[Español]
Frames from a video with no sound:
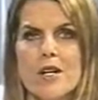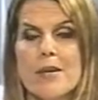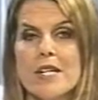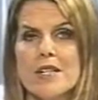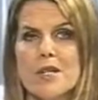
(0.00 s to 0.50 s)
el
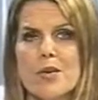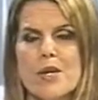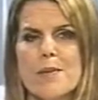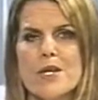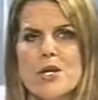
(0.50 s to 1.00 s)

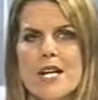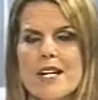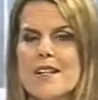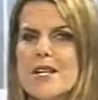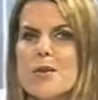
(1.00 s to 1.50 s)
objetivo de personas
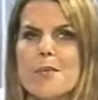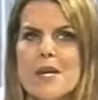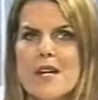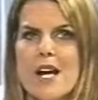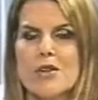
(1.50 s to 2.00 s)
que lanzaron
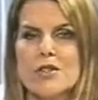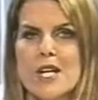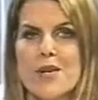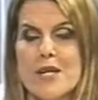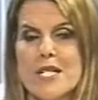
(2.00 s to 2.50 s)
piedras
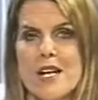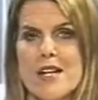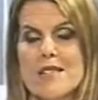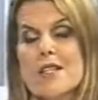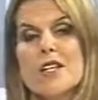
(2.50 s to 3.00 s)
contra las
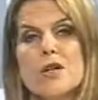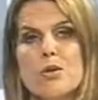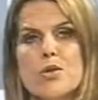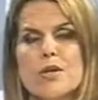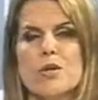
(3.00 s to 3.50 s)
fachadas,
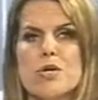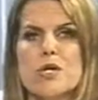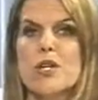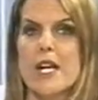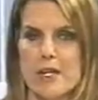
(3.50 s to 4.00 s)
incluso
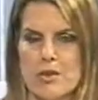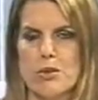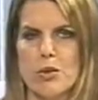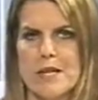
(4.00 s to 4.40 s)
destruyendo cajeros